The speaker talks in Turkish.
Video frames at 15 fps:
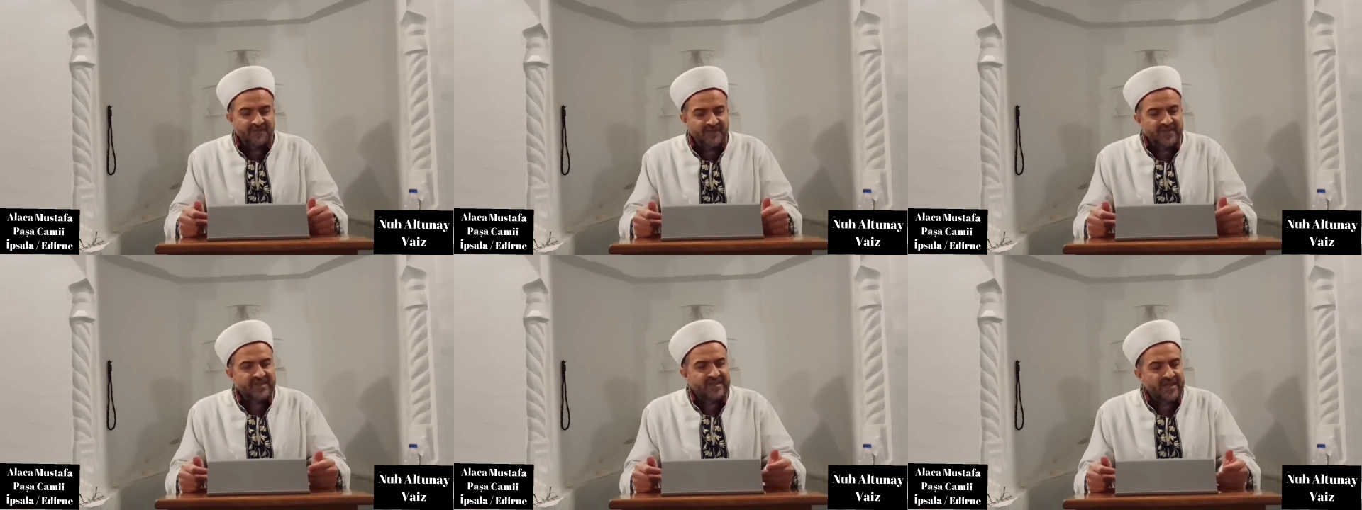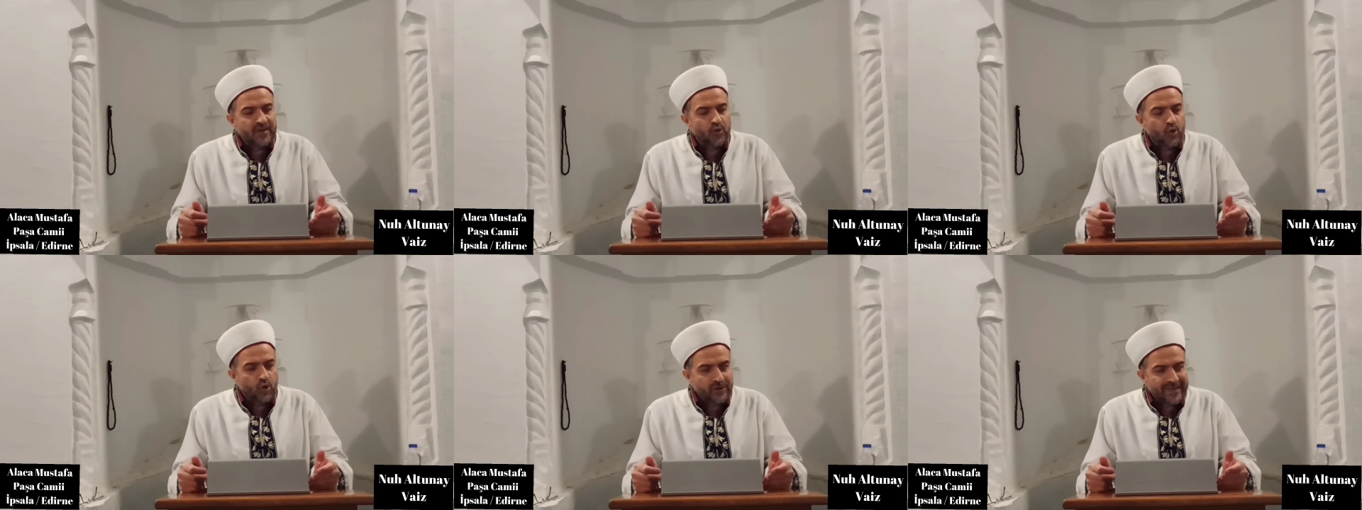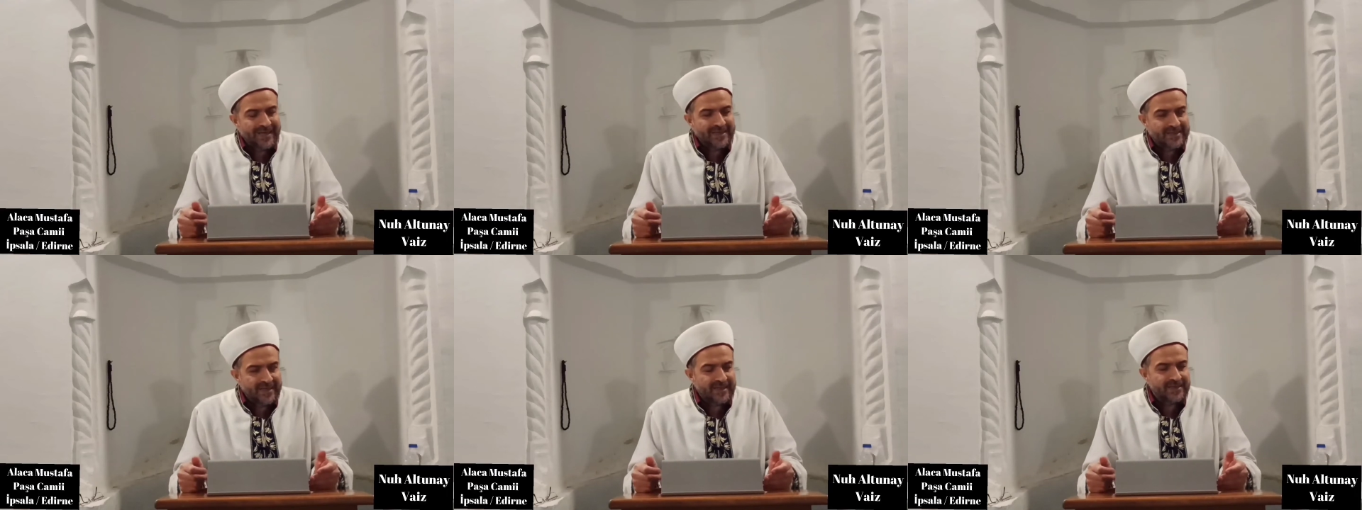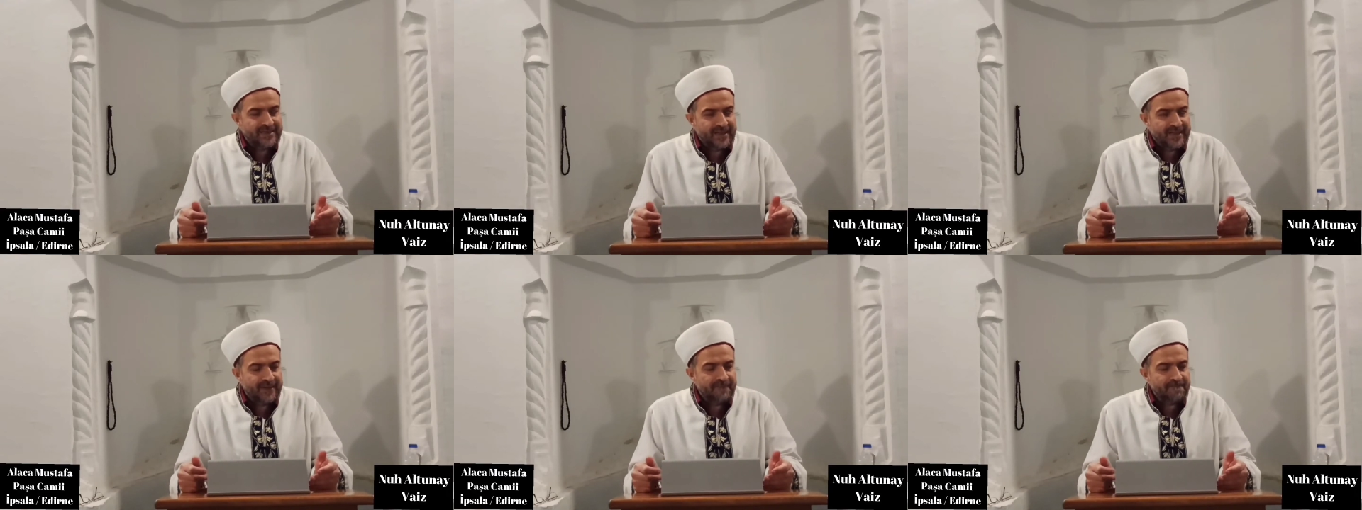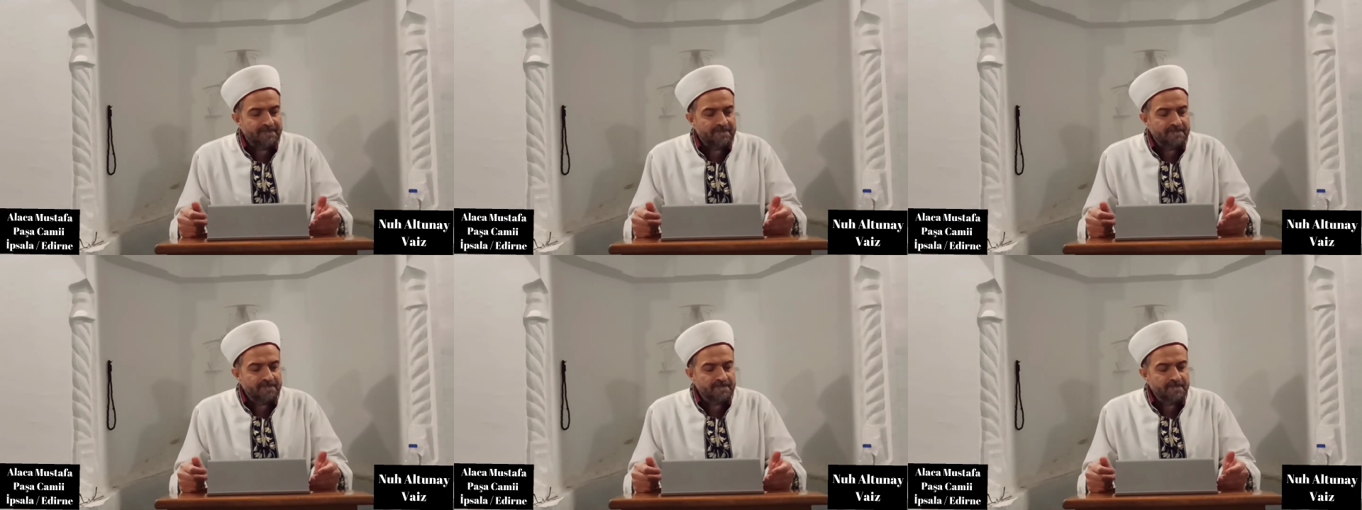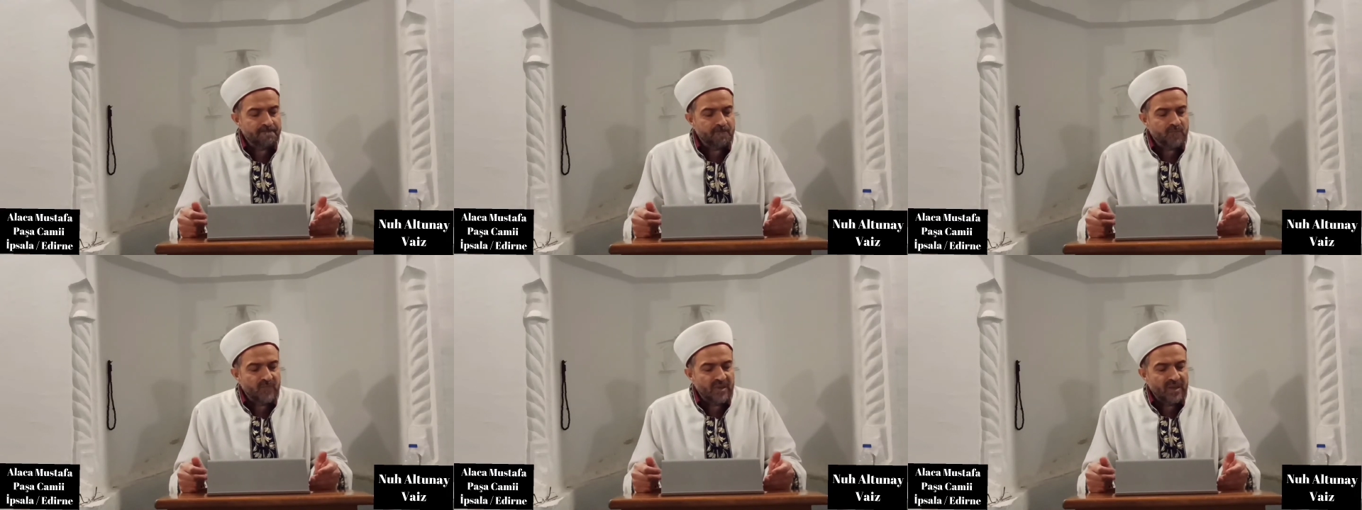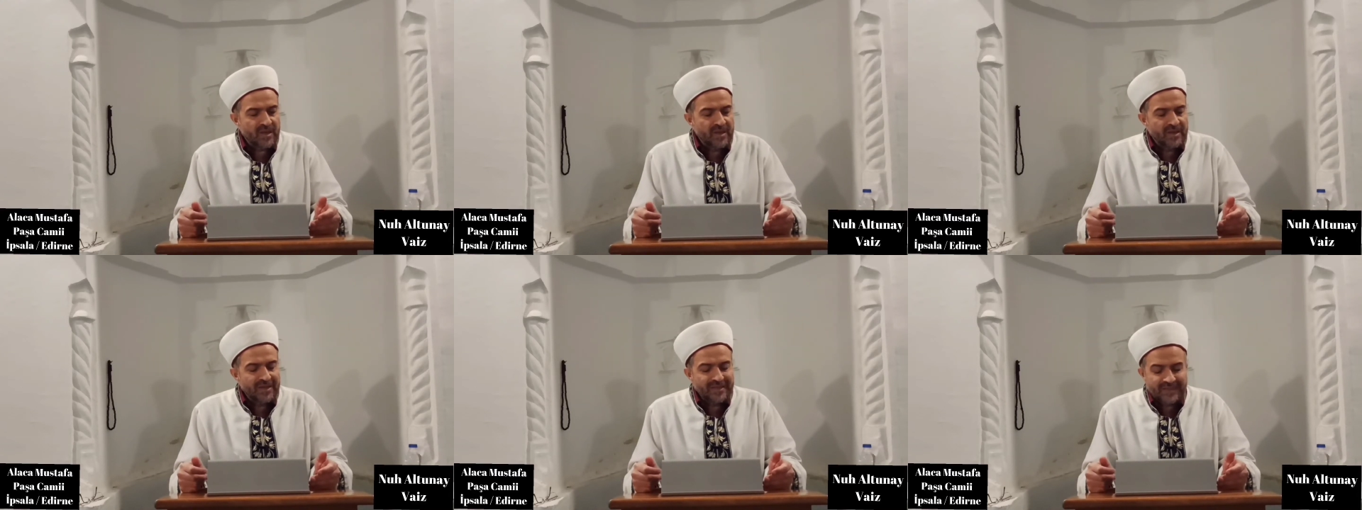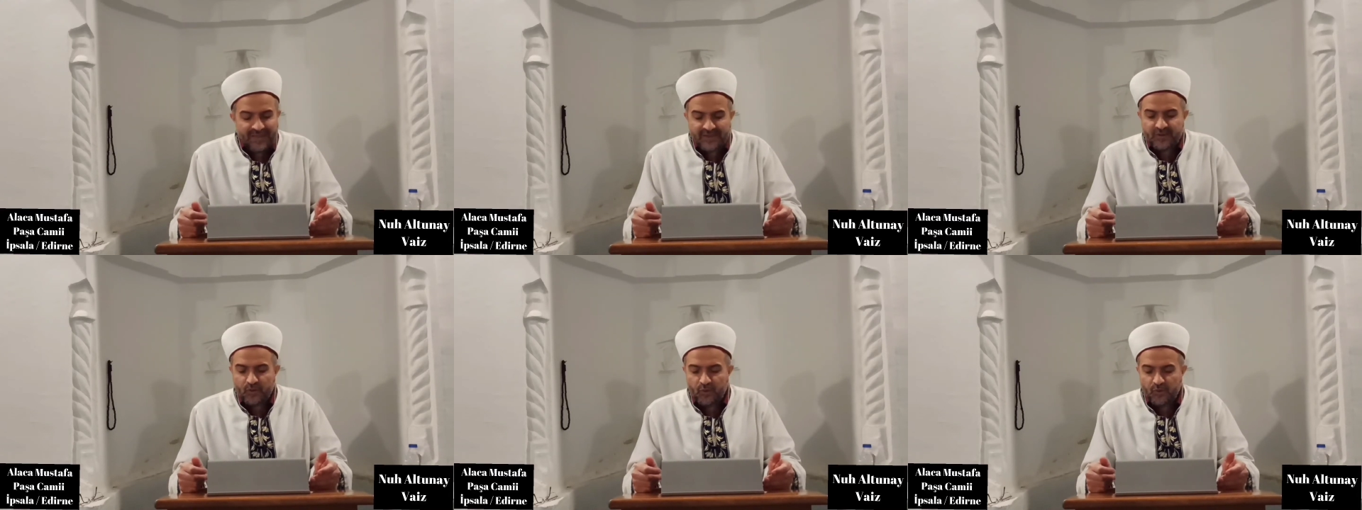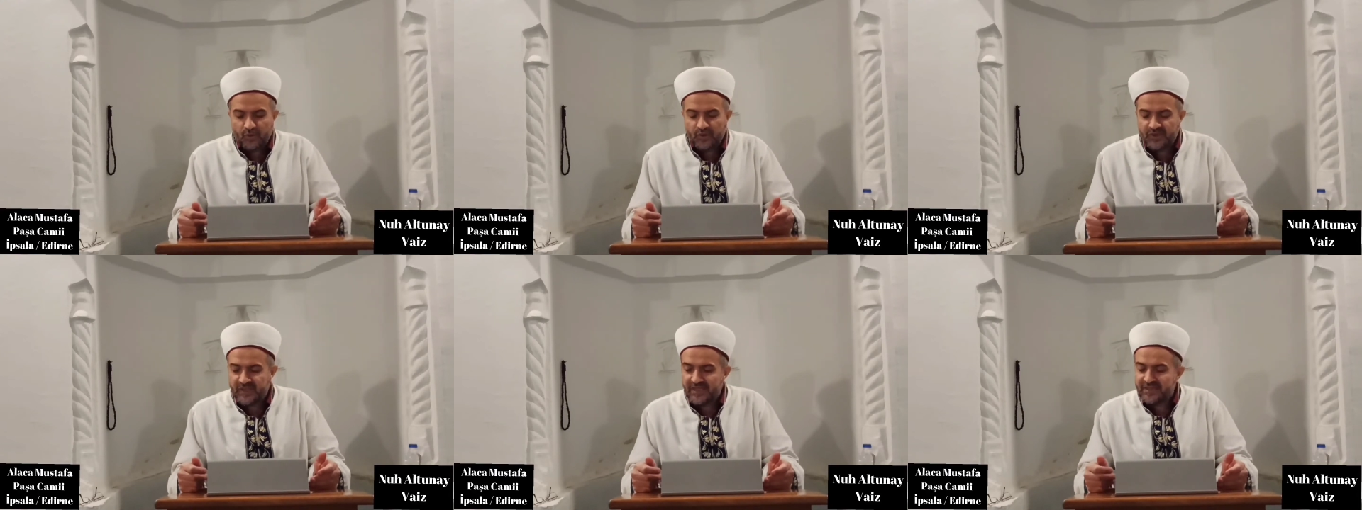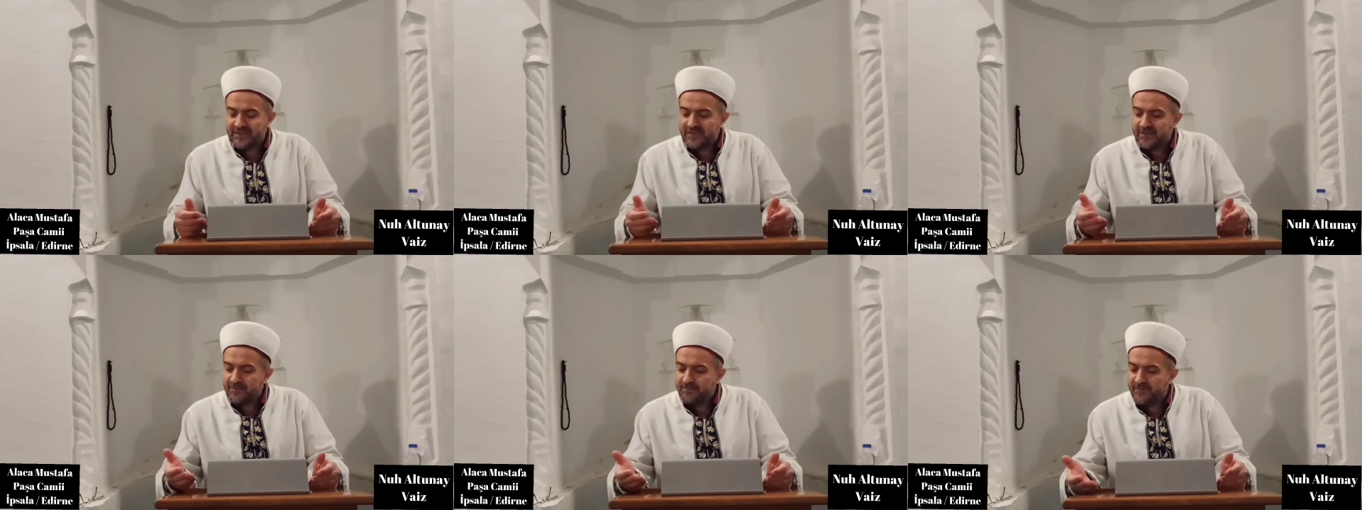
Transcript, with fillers: Fitreyi öderken de nasıl ödeyeceğiz?